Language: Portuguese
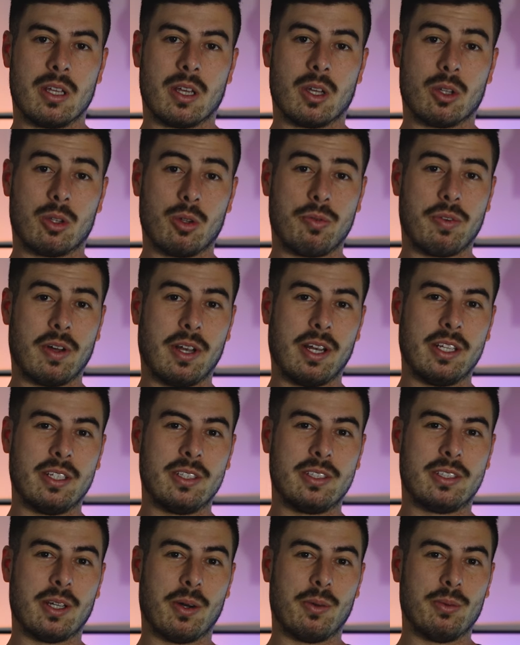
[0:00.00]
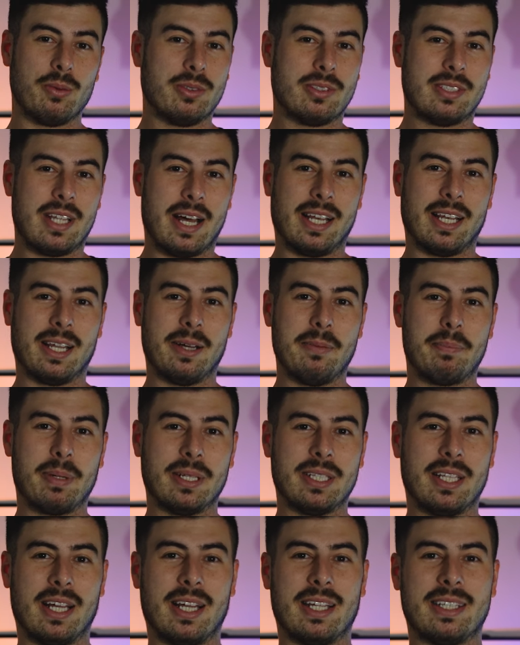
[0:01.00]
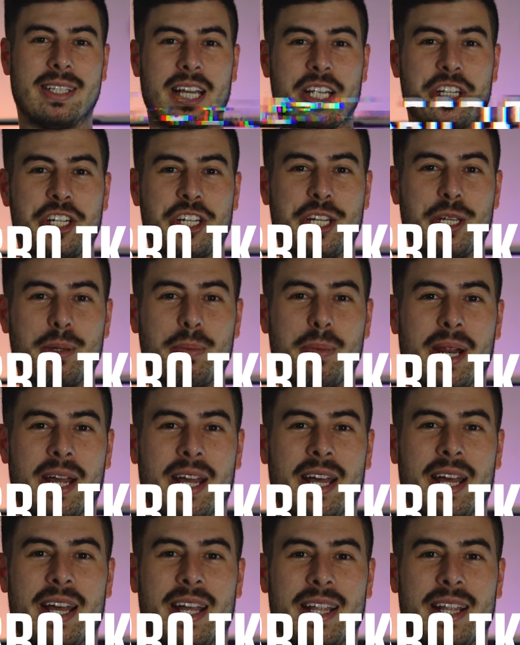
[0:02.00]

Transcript: Eu estou falando então da lâmpada Tachibra